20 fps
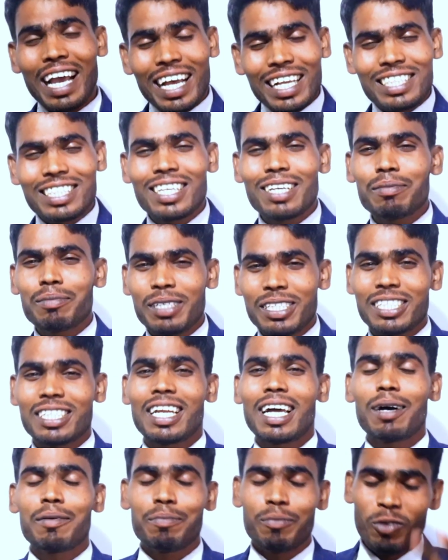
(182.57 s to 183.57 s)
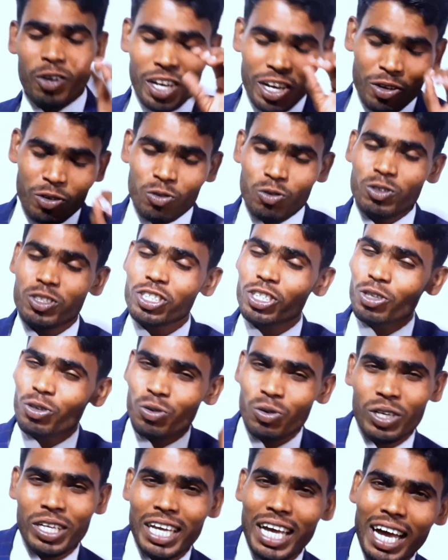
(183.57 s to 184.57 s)
ऐसे बचना बिल्कुल
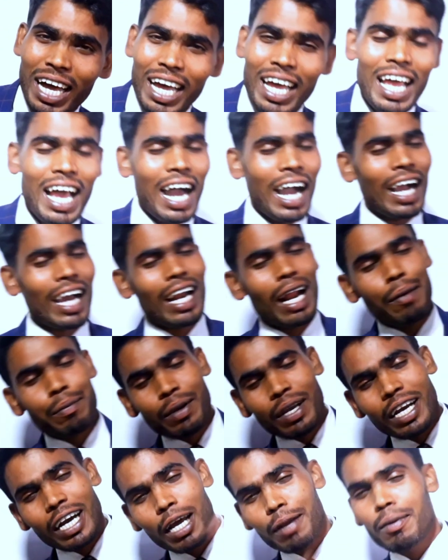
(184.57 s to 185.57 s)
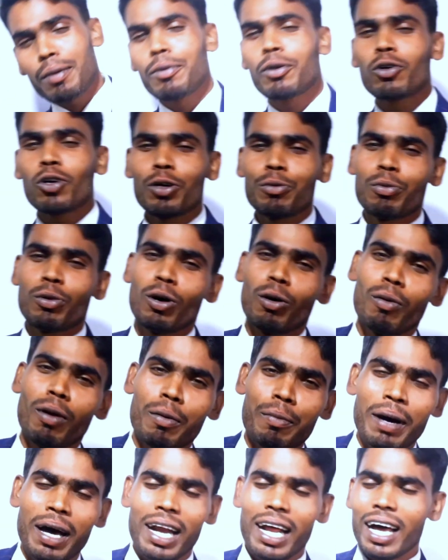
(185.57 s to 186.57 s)
ज़रूरी है अगर आपके घर में भी कोई
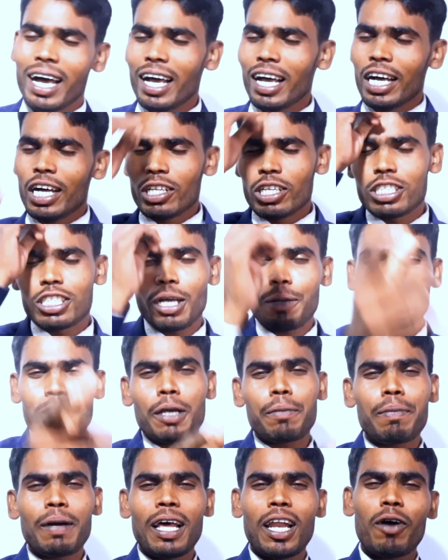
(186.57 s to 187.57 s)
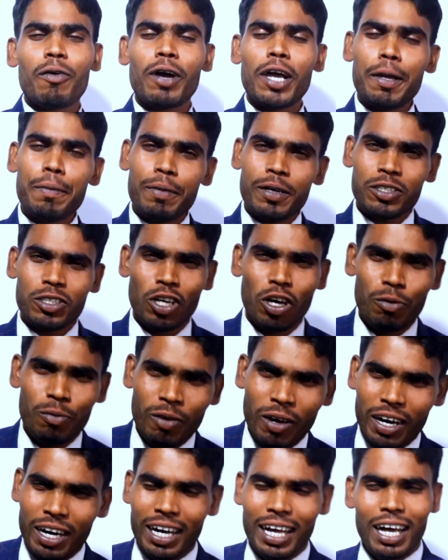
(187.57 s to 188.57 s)
प्रॉब्लम आ रहा है तो सबसे पहले वहीं पे सॉल्व
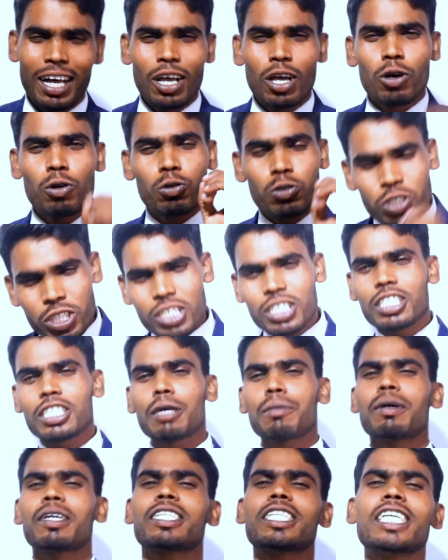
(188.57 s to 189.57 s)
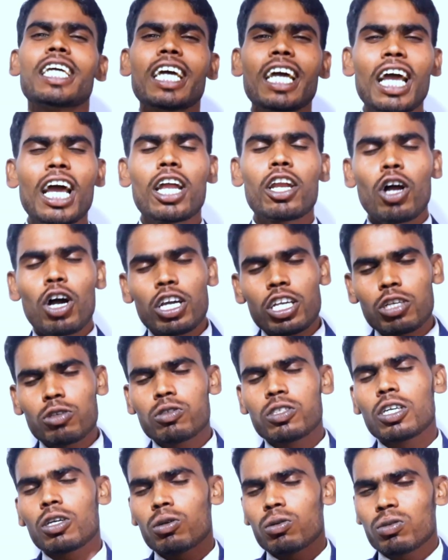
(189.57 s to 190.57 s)
करना उचित समझिए न कि
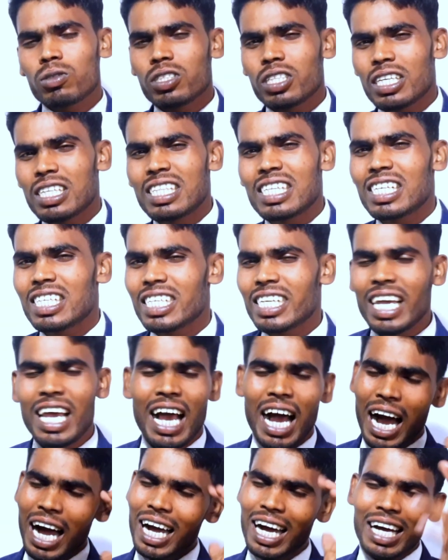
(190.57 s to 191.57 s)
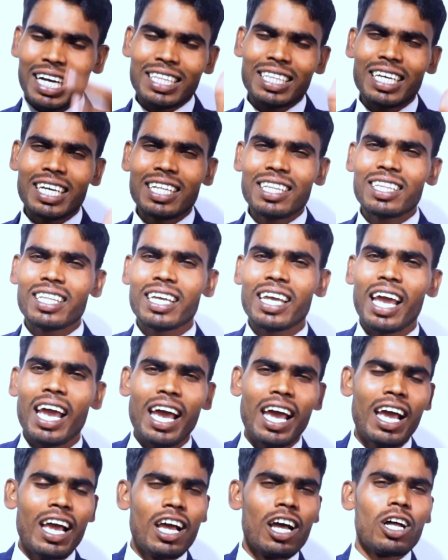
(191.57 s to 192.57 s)
उसे कुछ दिन दीजिए अगर दिन दिए